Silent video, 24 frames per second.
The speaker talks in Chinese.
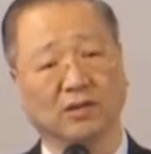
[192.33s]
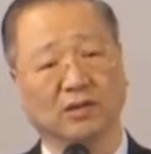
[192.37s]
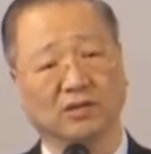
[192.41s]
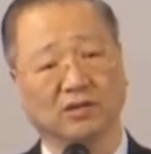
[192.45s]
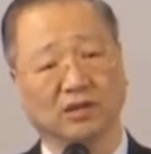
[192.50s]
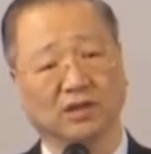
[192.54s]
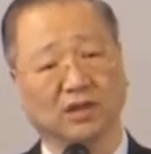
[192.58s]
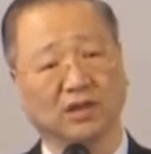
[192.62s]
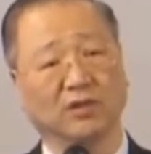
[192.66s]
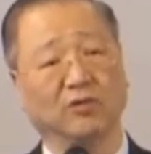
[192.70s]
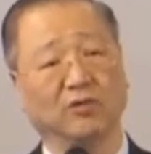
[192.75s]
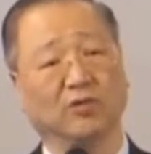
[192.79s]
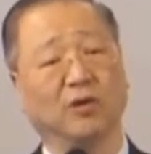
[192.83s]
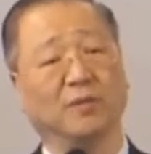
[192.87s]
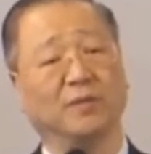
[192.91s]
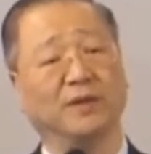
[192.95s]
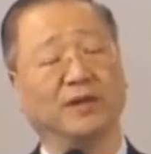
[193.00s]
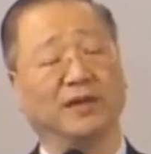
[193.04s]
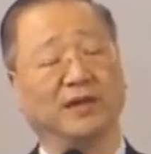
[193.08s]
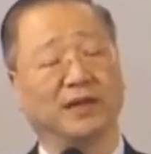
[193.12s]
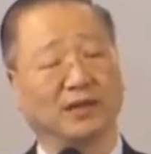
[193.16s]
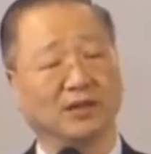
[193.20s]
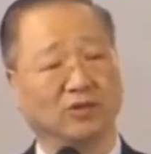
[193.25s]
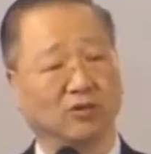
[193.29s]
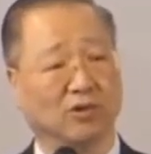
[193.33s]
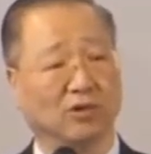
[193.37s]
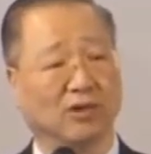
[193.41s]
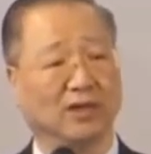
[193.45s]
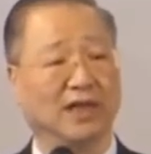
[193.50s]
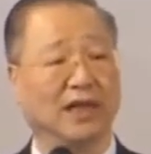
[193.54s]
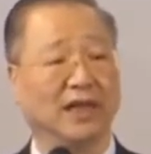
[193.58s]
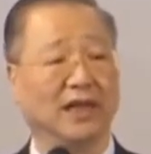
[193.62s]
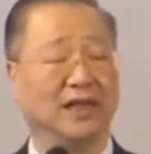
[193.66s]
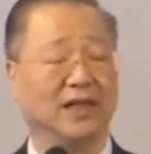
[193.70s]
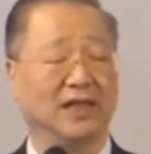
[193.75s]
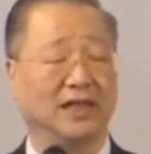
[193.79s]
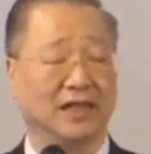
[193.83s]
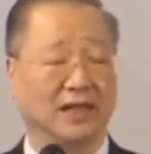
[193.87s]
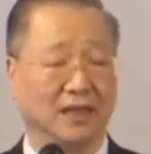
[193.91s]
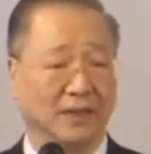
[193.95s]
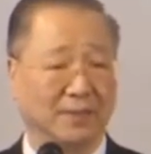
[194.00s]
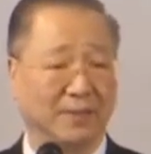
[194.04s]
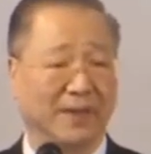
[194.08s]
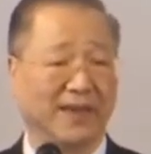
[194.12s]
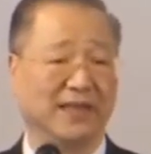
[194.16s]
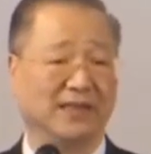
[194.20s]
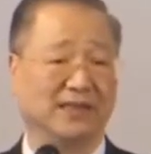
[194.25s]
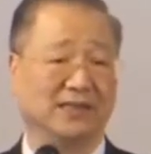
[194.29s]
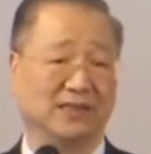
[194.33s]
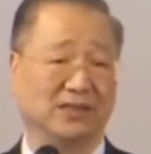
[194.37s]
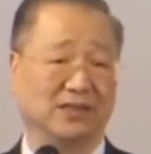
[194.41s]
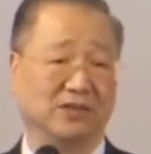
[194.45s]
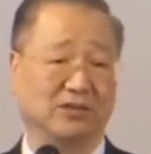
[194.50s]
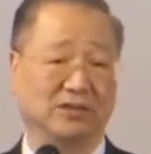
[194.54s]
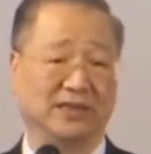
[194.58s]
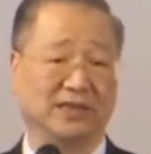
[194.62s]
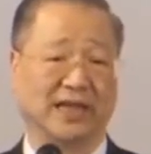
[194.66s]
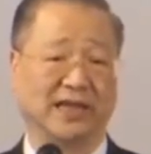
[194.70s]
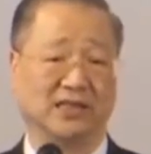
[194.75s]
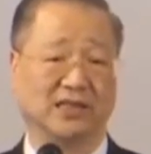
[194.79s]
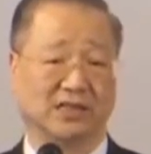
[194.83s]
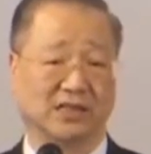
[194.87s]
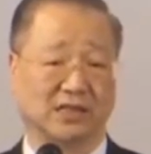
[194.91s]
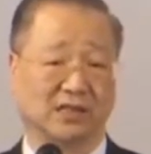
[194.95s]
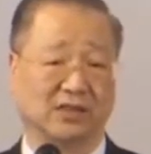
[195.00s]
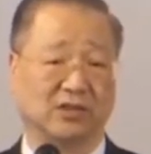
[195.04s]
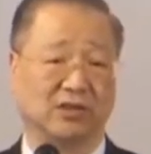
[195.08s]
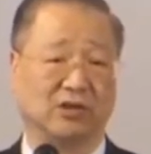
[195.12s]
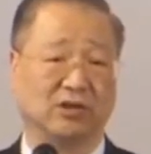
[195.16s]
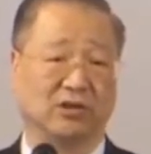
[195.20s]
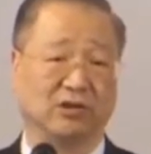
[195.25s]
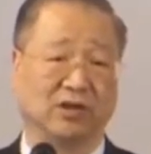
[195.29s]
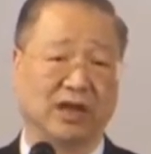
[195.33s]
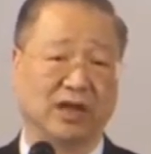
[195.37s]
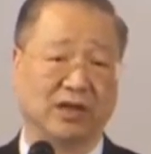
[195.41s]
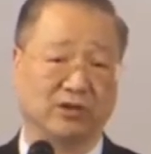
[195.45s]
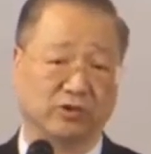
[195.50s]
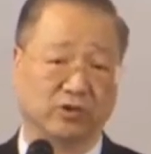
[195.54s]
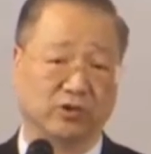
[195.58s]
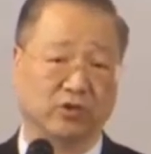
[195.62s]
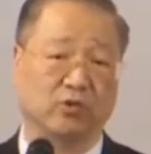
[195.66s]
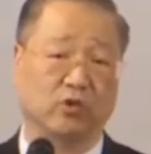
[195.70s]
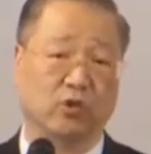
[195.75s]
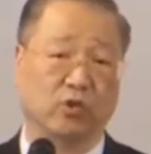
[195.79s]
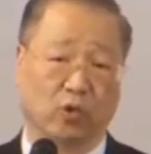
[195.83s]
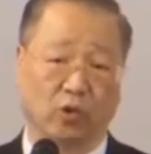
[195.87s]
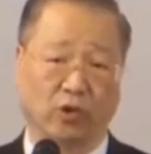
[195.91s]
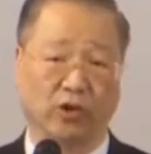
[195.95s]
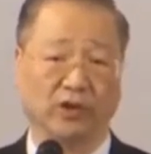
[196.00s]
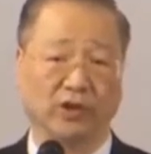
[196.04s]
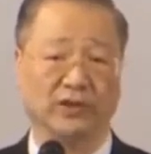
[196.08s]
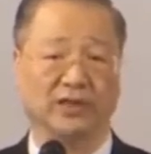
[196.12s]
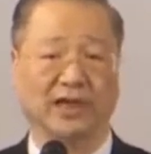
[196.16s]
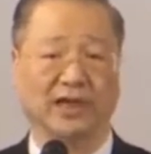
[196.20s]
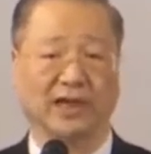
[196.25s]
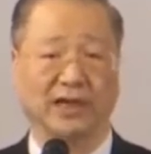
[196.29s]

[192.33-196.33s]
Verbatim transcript: 所以我们很多人一辈子就在失去当中活着。